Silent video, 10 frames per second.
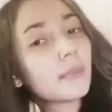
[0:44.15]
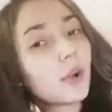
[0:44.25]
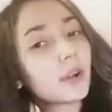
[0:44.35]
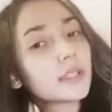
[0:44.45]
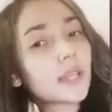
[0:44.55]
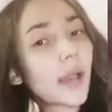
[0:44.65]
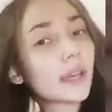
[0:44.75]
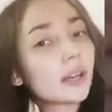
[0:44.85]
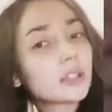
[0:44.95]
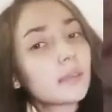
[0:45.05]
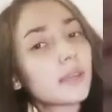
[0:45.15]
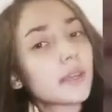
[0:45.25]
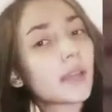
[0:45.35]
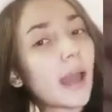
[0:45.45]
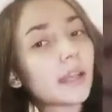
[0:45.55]
คลิปของลิชาเนี่ยก็จะ
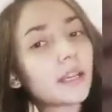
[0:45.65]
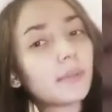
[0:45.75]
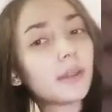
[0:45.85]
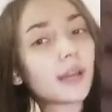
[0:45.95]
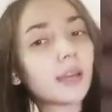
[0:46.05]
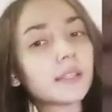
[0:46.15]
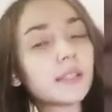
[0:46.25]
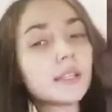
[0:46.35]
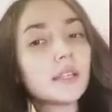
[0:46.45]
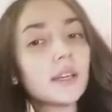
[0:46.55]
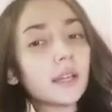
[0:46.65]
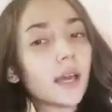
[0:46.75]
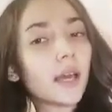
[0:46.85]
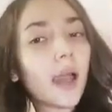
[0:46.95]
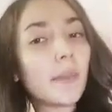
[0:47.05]
มีหลายคลิปแล้วนะคะ ที่
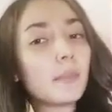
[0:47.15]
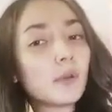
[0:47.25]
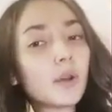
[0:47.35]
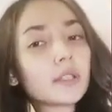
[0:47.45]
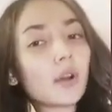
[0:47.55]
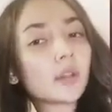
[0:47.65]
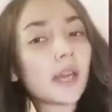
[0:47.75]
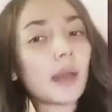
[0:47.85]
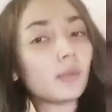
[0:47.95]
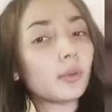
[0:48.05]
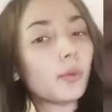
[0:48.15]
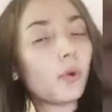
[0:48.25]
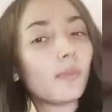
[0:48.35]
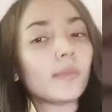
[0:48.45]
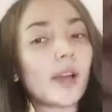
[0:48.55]
แนะนำหรือว่าสอนการม้วน
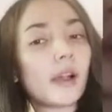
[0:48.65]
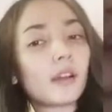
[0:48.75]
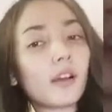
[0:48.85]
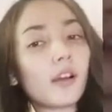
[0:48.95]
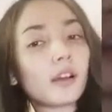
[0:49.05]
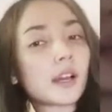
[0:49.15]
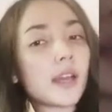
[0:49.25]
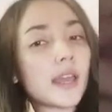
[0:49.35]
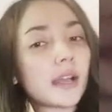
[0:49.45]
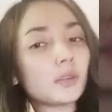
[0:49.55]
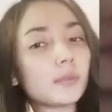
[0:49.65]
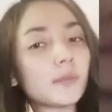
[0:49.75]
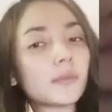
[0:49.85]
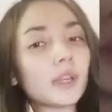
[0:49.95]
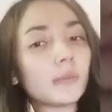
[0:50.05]
ผมนะคะก็ถ้าใครอยากดู
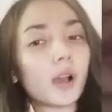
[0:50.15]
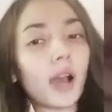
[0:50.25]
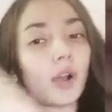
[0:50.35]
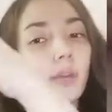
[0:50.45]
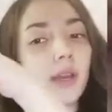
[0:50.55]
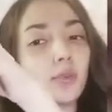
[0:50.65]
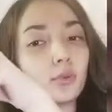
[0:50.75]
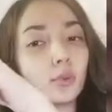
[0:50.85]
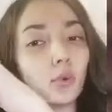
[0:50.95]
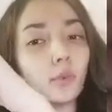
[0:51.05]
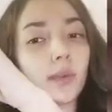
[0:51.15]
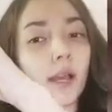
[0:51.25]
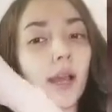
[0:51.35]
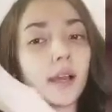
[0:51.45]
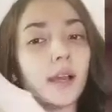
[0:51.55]
เพิ่มเติมก็เข้าไปใน YouTube
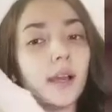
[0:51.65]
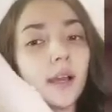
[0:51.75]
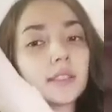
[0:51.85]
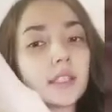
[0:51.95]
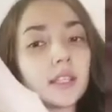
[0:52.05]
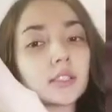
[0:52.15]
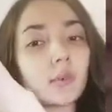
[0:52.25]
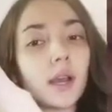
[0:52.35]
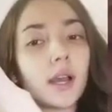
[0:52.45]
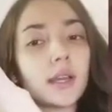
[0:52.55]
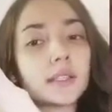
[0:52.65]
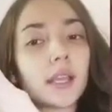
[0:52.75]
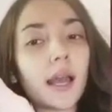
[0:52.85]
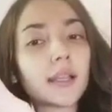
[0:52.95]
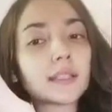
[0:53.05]
นะคะเซิร์ชว่าลิ
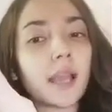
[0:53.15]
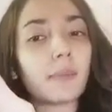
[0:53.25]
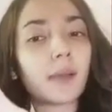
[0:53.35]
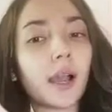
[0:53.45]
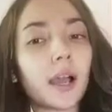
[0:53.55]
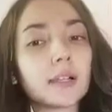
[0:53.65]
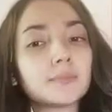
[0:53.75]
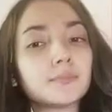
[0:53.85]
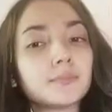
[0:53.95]
ชาลันชัมค่ะ